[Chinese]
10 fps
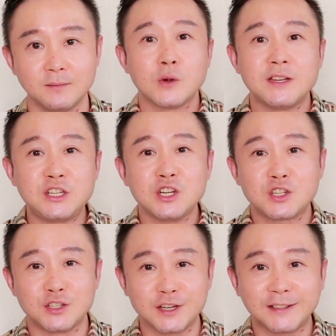所以即
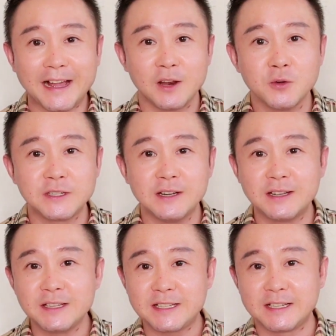使这个大流行
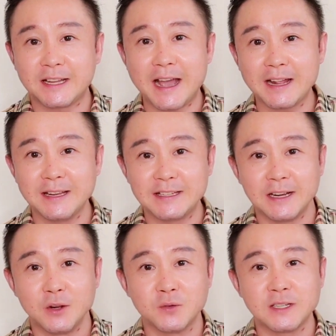跟其他的一
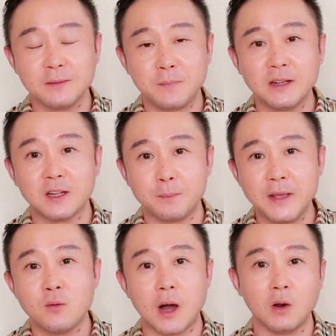些流行病的
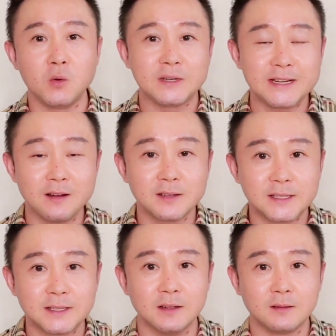病亡率相
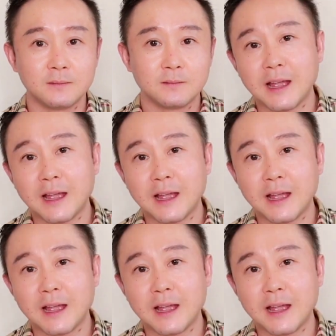似，